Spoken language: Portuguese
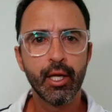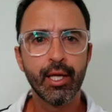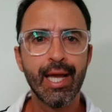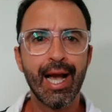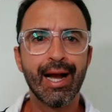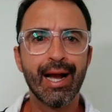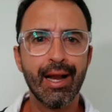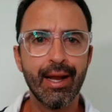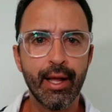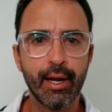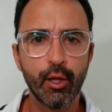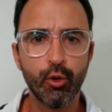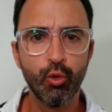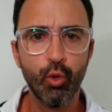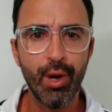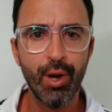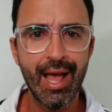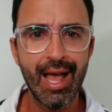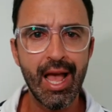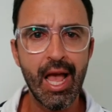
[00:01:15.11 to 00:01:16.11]
que a galera do
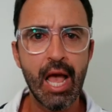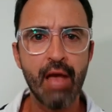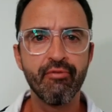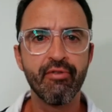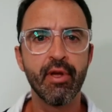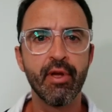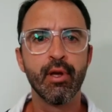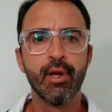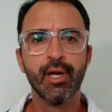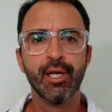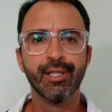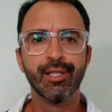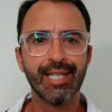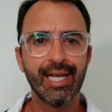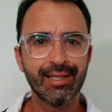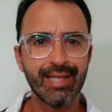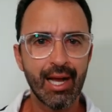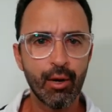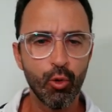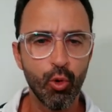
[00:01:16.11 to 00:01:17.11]
Levin
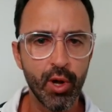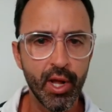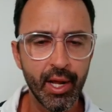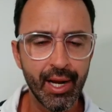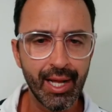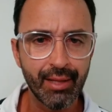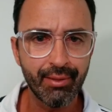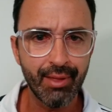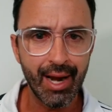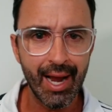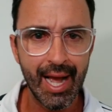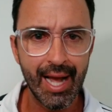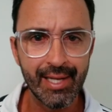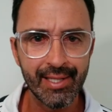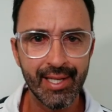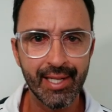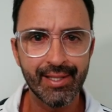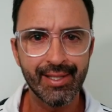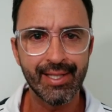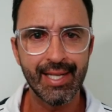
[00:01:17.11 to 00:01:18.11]
já está correndo
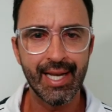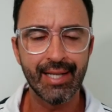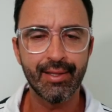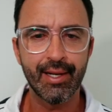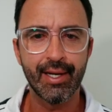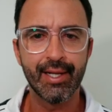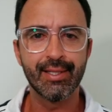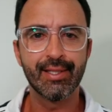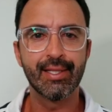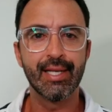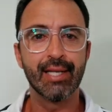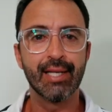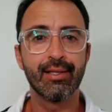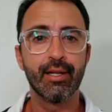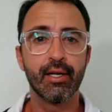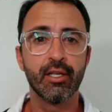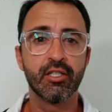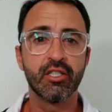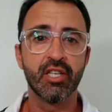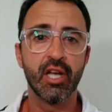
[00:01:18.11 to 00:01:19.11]
atrás, etc,
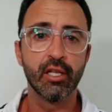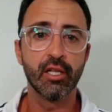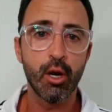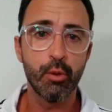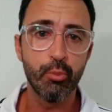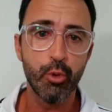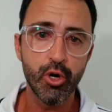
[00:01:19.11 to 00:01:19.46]
etc, etc.